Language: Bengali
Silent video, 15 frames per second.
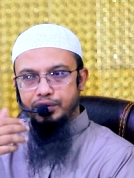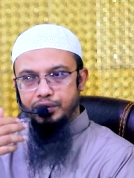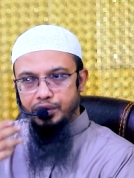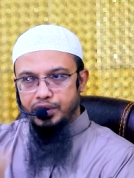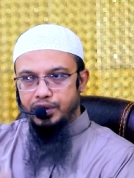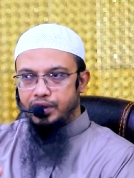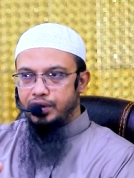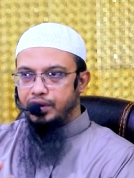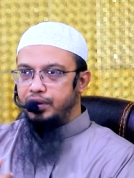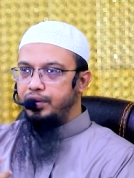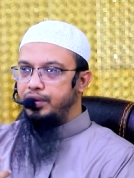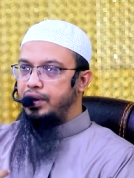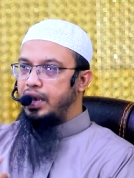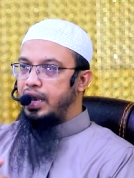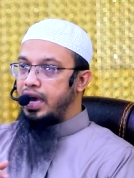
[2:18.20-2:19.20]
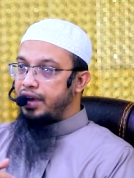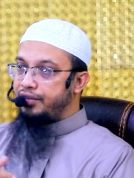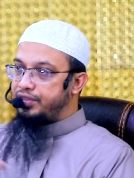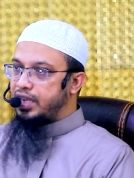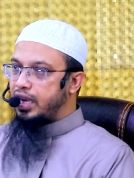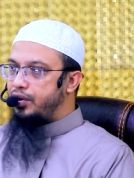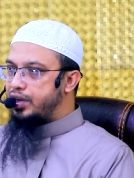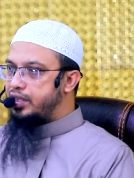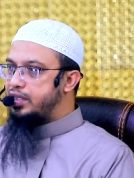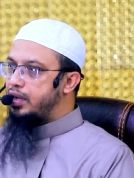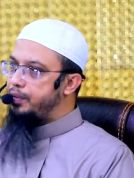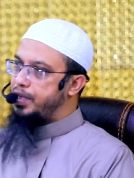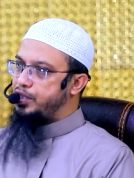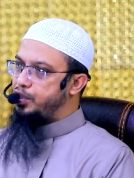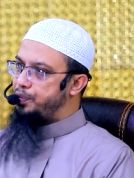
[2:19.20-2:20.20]
যদিও লাইভ তেলাওয়াতটা
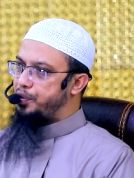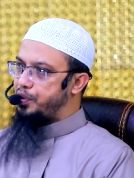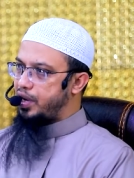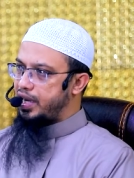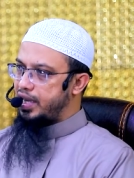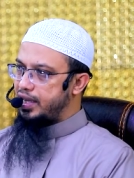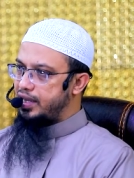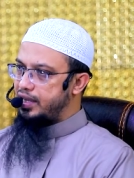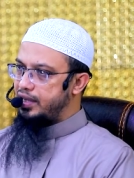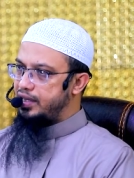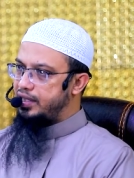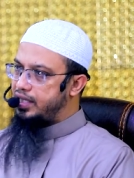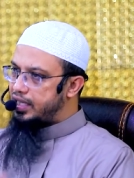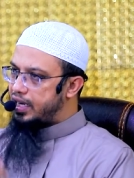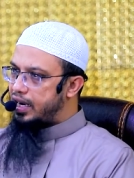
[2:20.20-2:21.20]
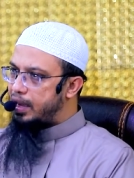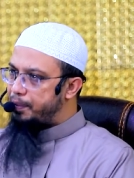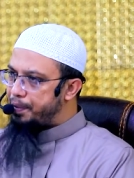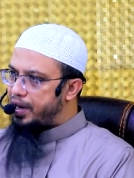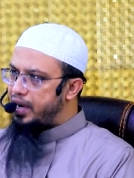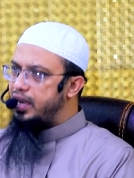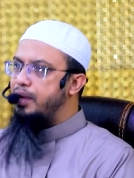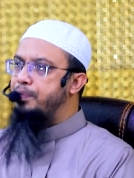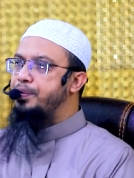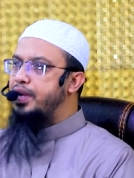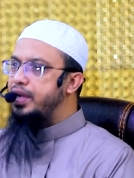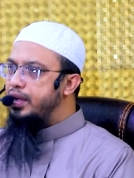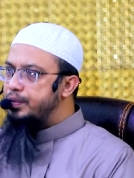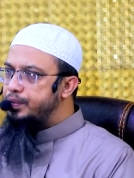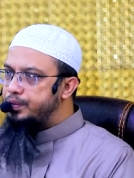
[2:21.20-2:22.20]
বেশি উপকারী সেটা না পারলে আপনি
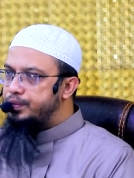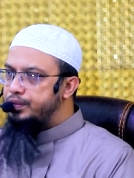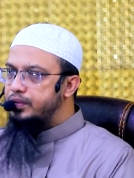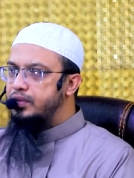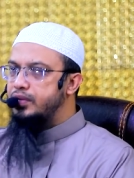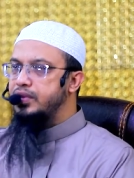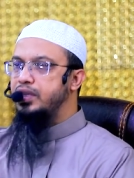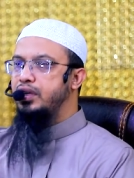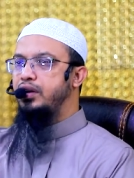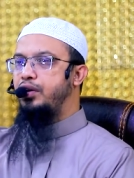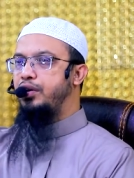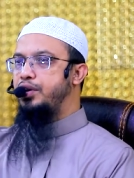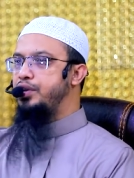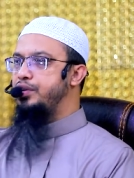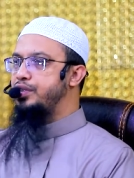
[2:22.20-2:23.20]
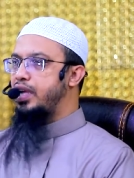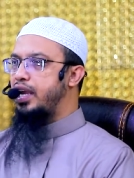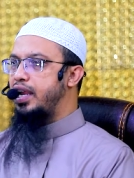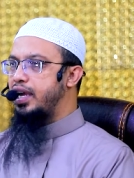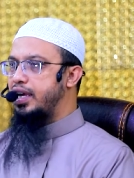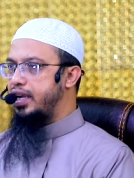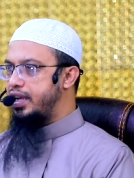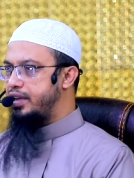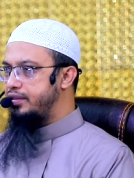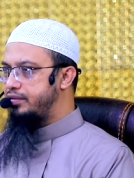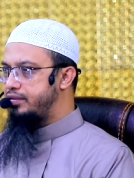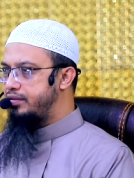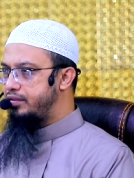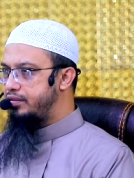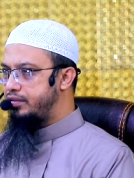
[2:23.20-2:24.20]
অডিও চালায় রাখলেন
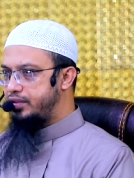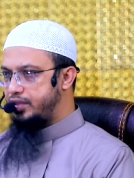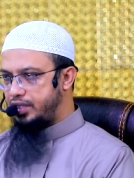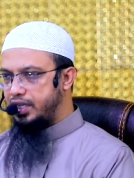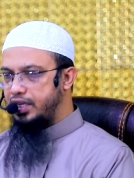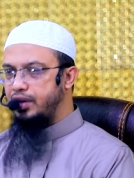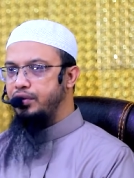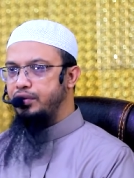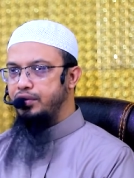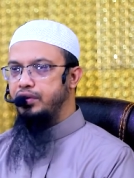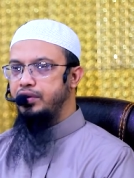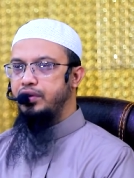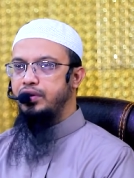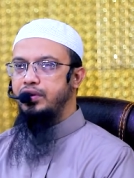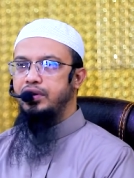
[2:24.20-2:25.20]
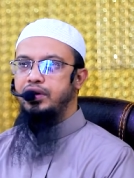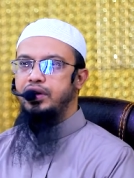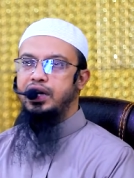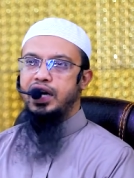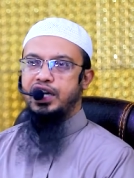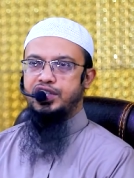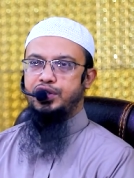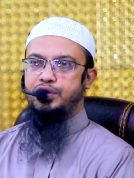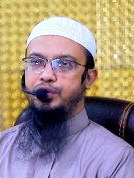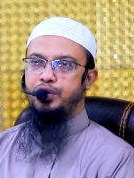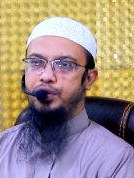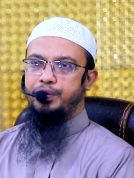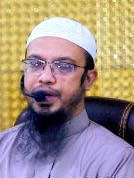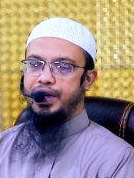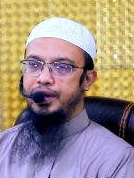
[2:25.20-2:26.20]
সেটাও কাজ
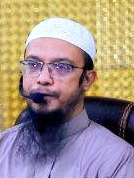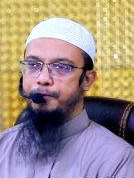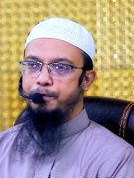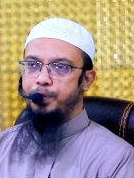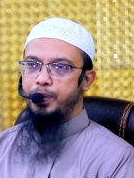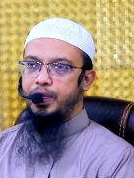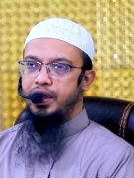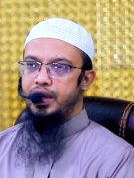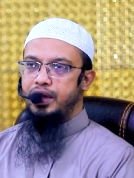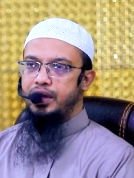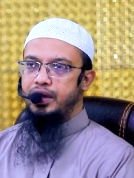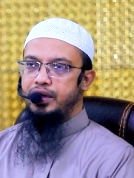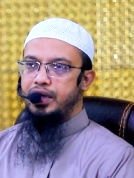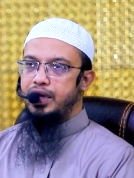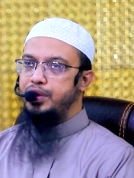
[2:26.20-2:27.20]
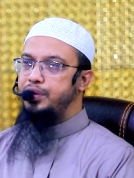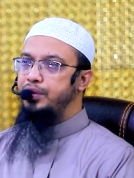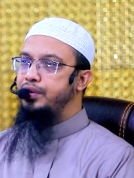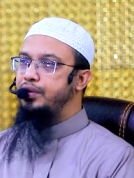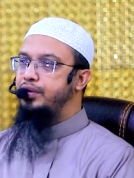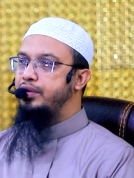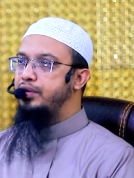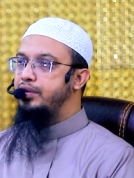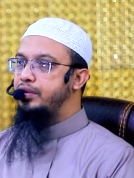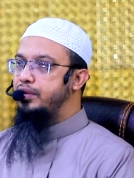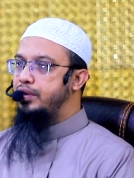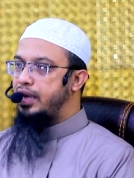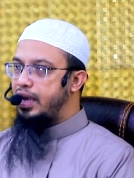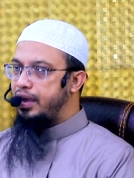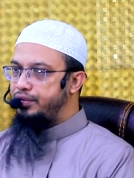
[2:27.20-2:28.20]
করবে কিন্তু
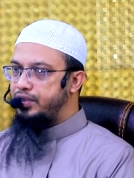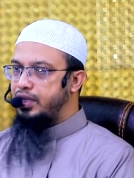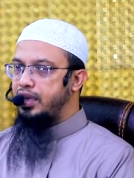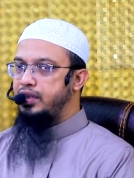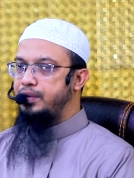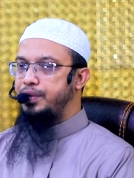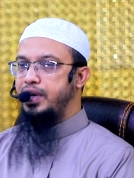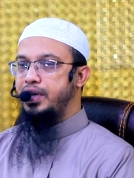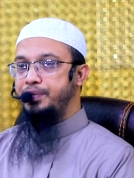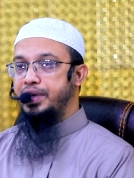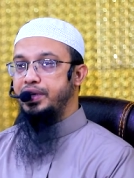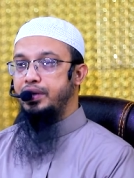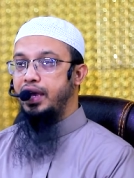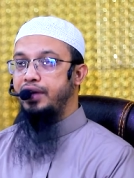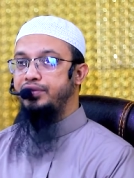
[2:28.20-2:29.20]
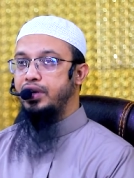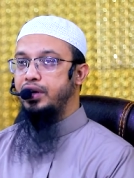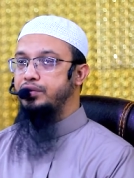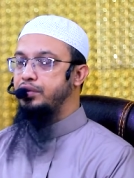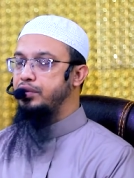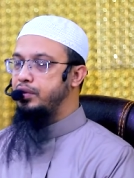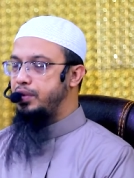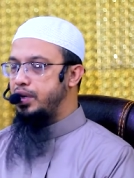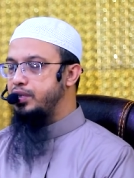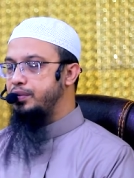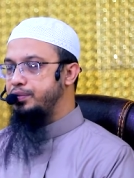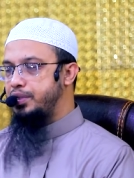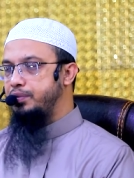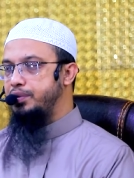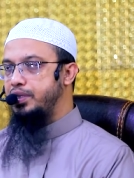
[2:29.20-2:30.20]
লাইফ চালাতে পারলে লাইফ তালাত করতে পারলে
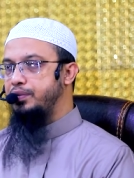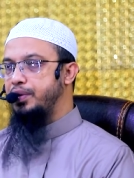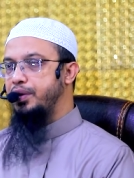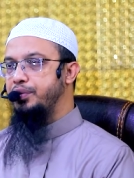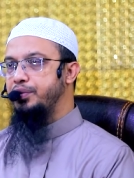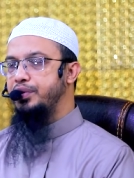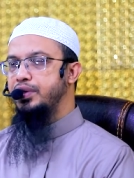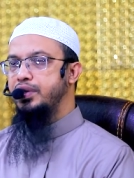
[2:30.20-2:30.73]
সবচেয়ে বেশি ভালো